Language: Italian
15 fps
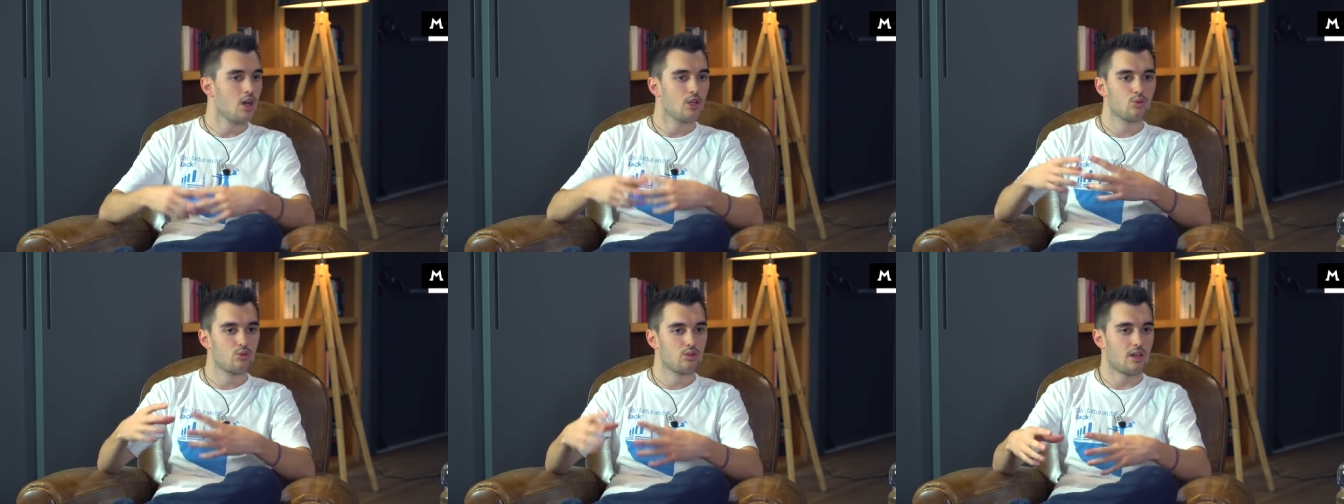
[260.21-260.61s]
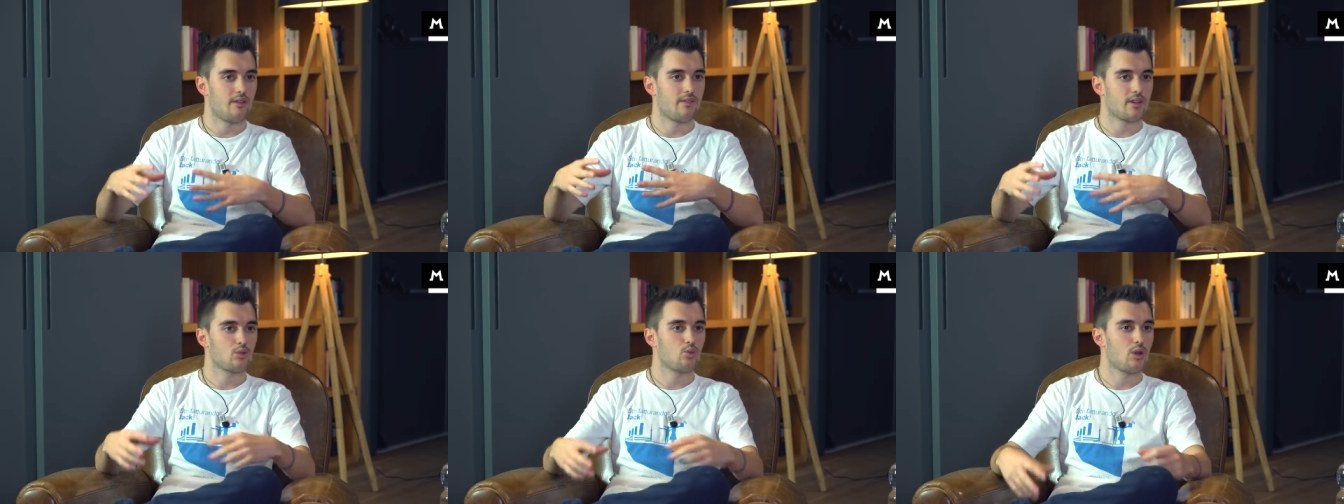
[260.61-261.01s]
tutte le
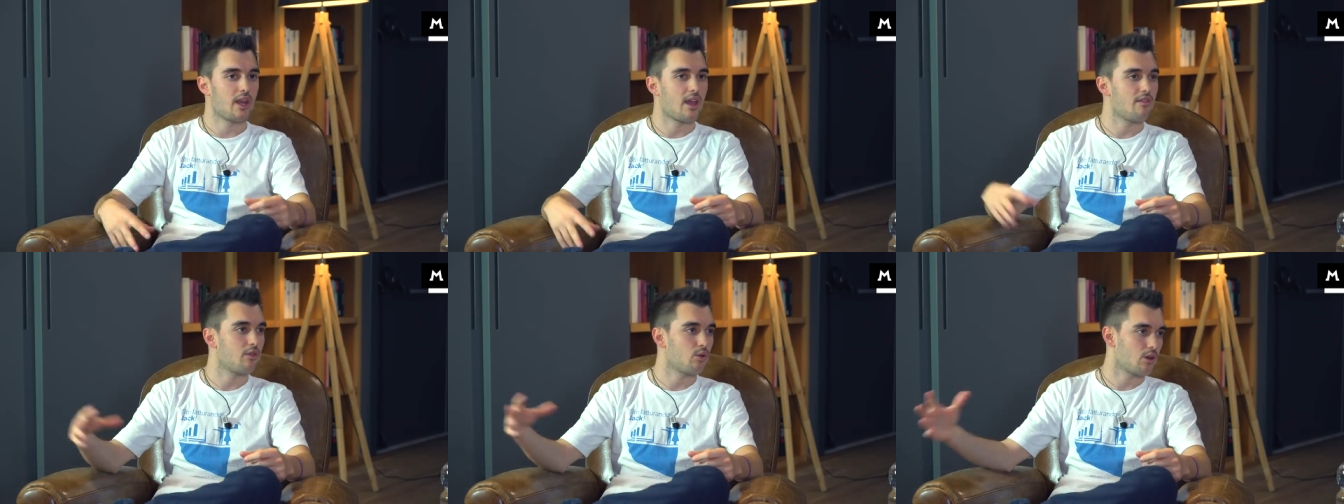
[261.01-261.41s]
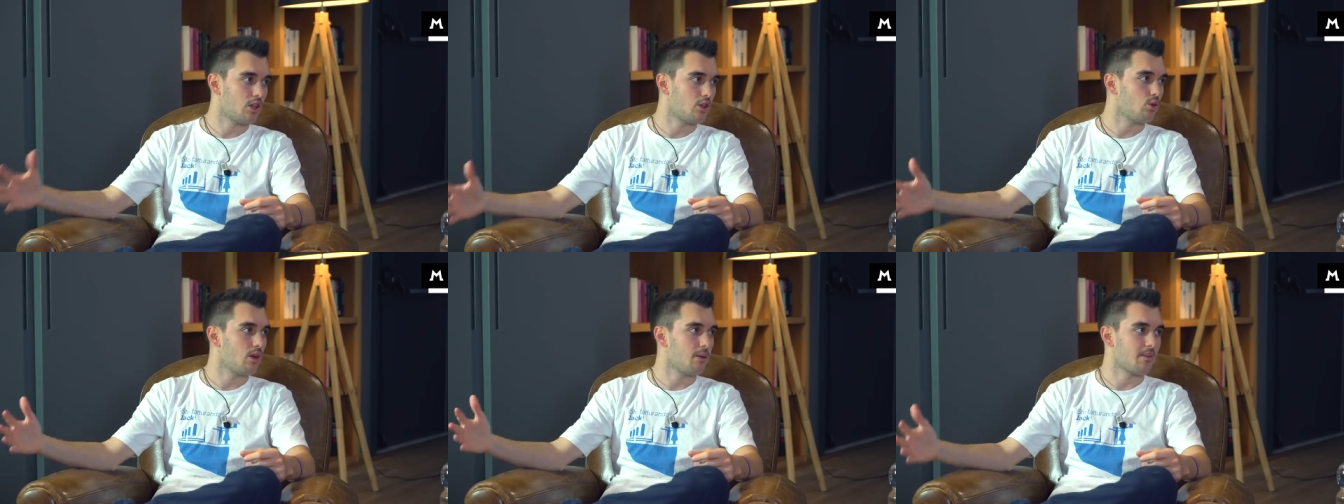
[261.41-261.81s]
fatture che i
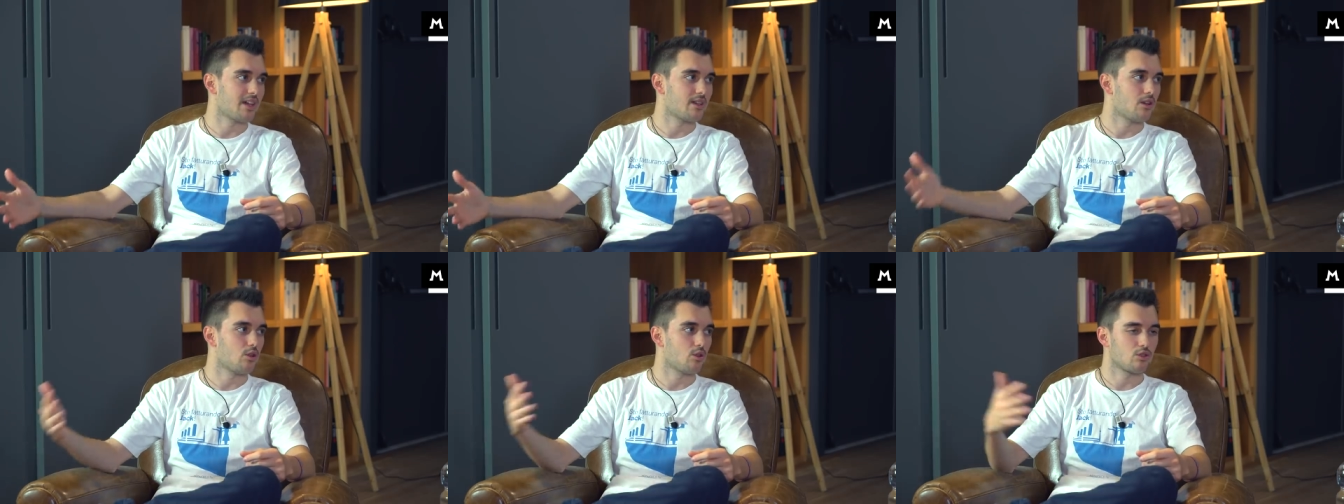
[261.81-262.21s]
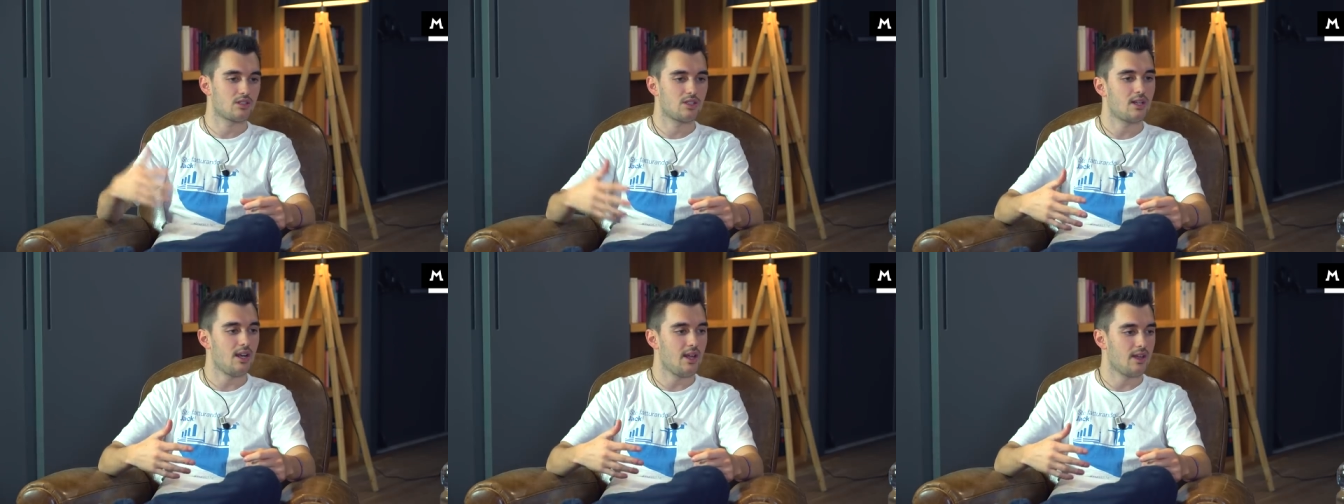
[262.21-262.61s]
fornitori mandano ai
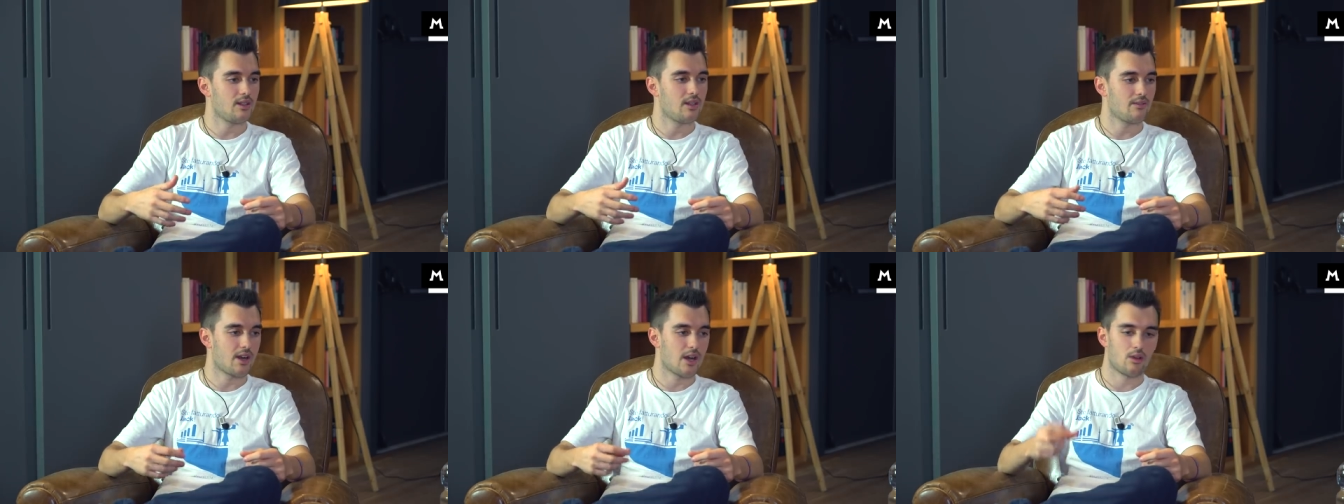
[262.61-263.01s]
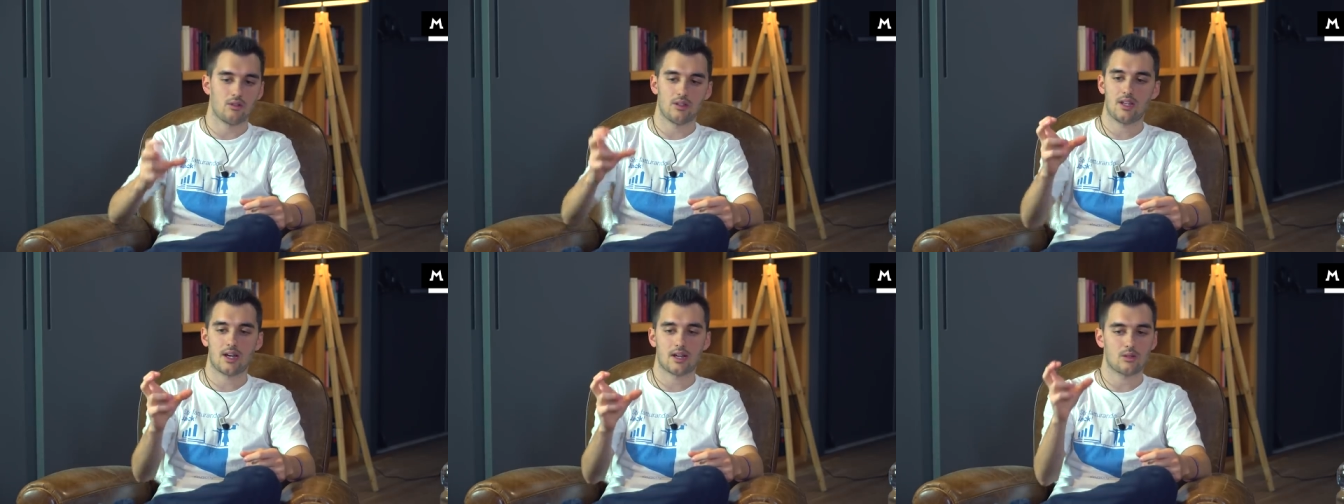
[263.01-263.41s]
nostri clienti avranno
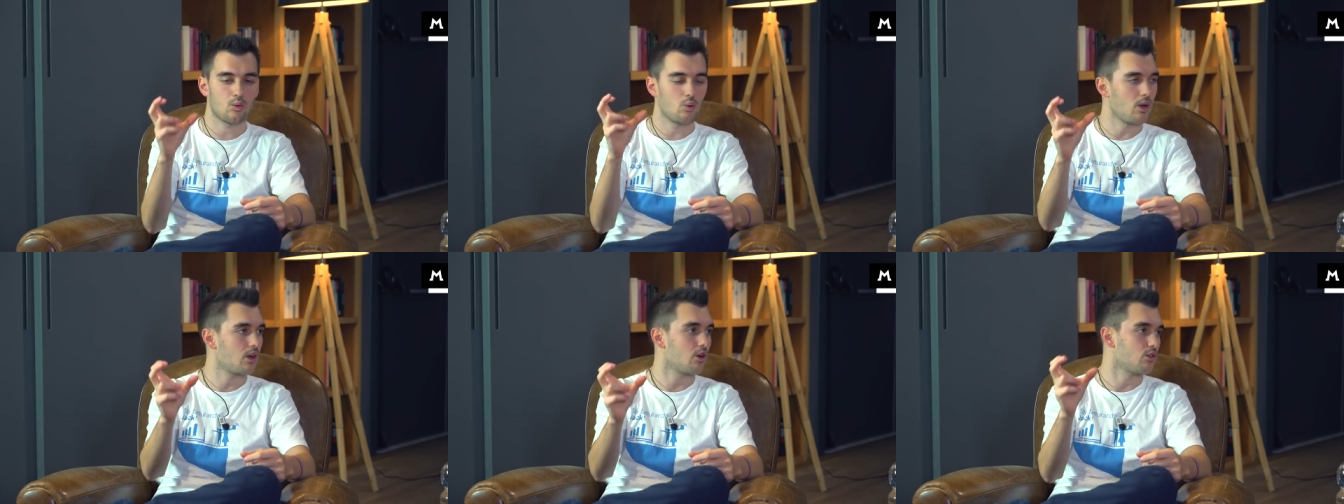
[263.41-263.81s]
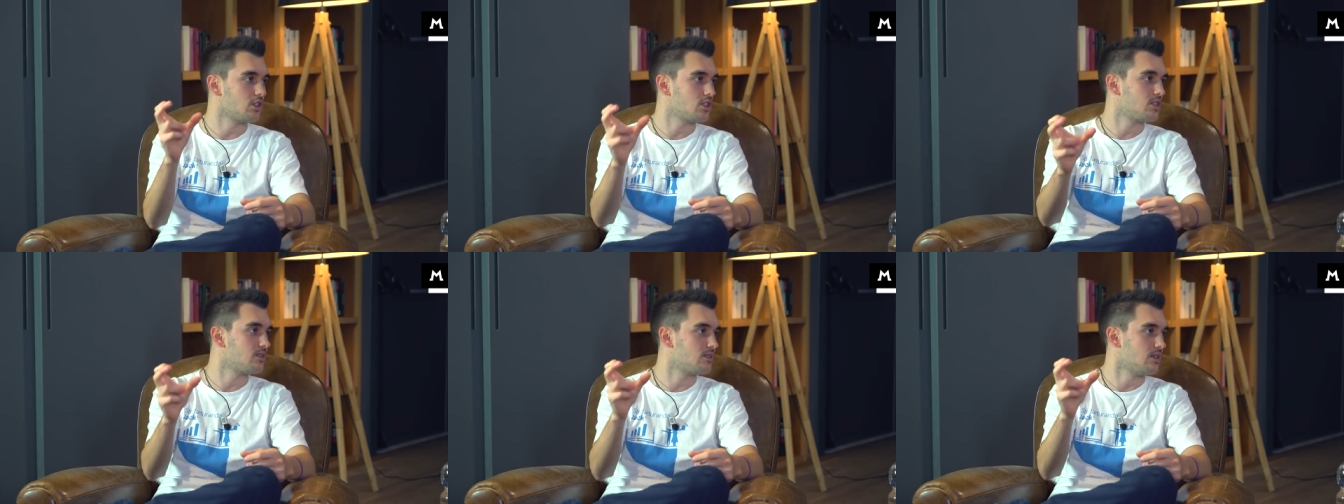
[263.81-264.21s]
indicato quel
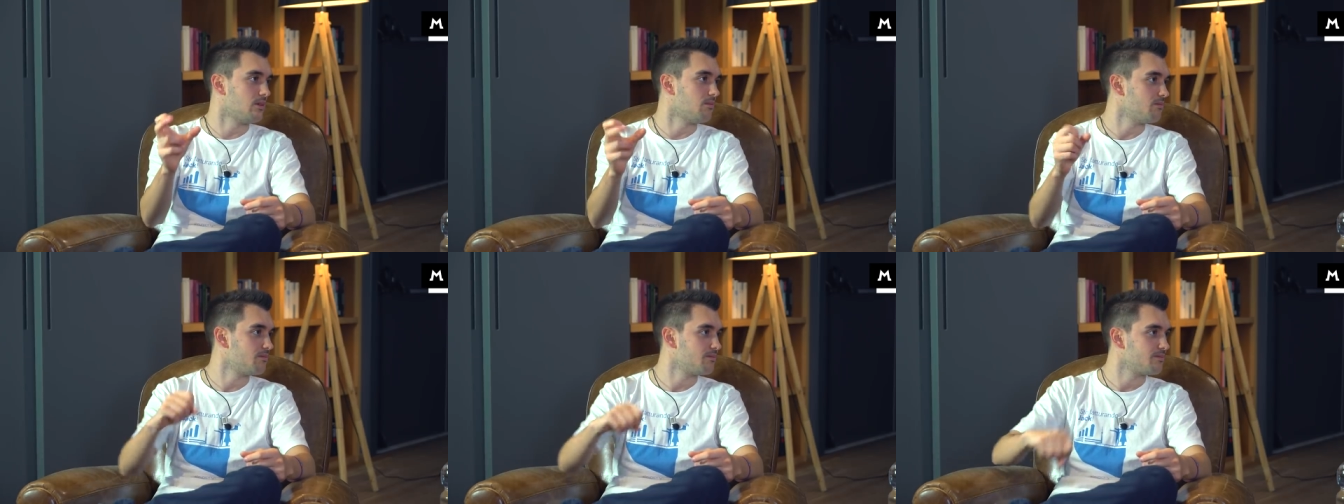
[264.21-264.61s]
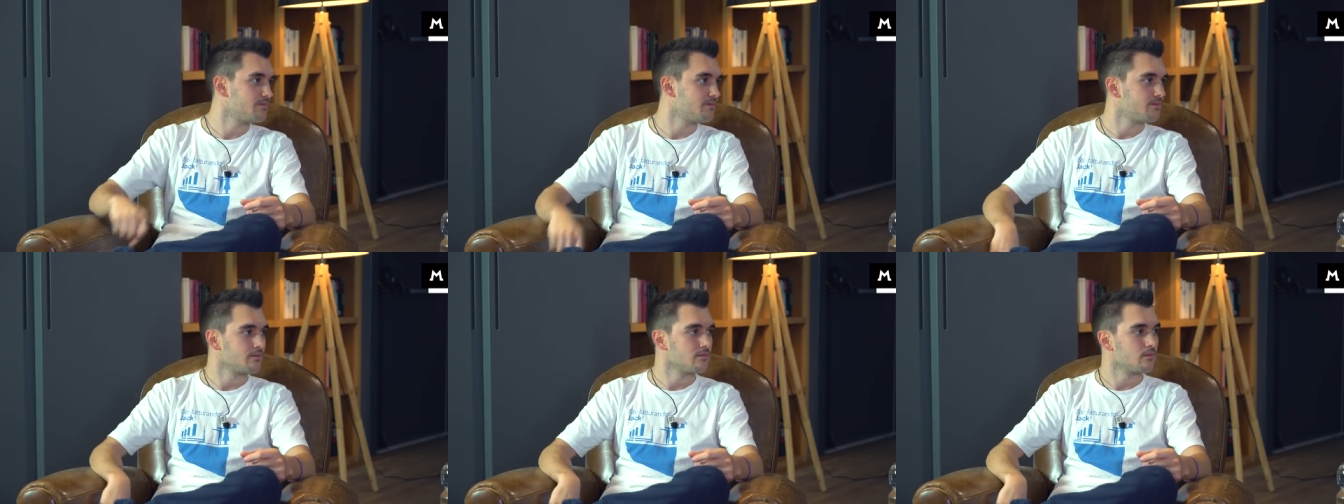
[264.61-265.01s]
codice SD. Mm